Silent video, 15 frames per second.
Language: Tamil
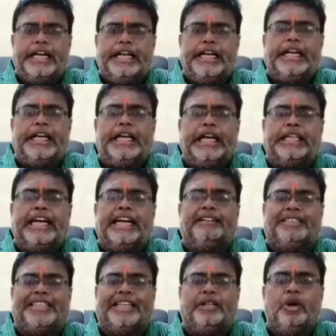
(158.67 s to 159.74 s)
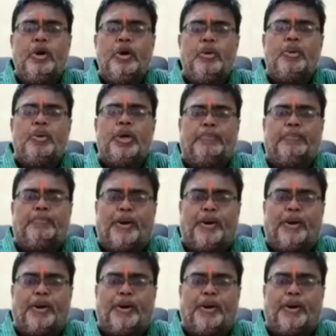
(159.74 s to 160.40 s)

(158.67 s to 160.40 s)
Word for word: நீங்கள் தயவு செய்து உங்கள்